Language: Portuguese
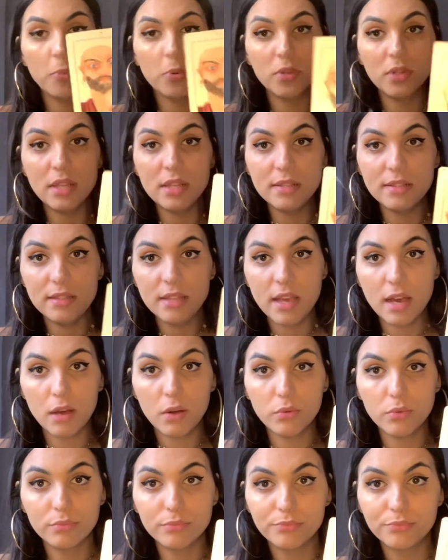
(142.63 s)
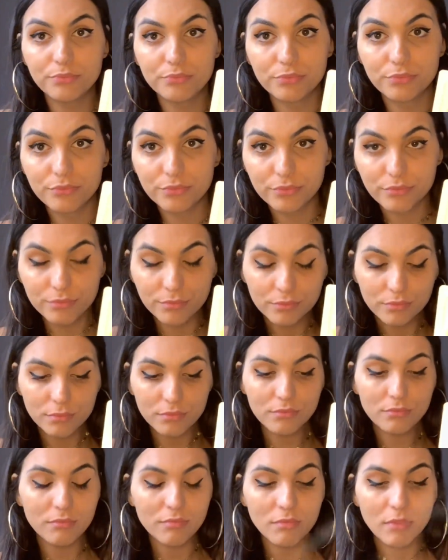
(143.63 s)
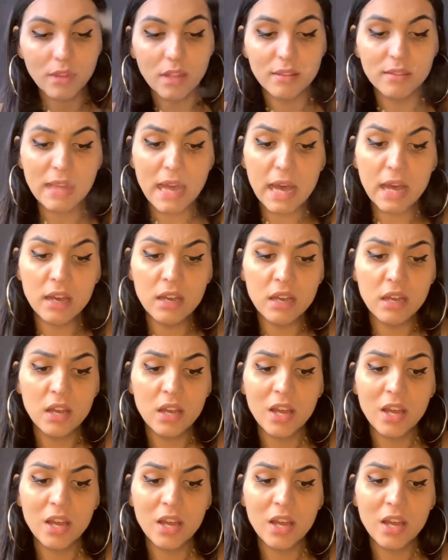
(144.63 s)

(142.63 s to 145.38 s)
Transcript: potencial tá?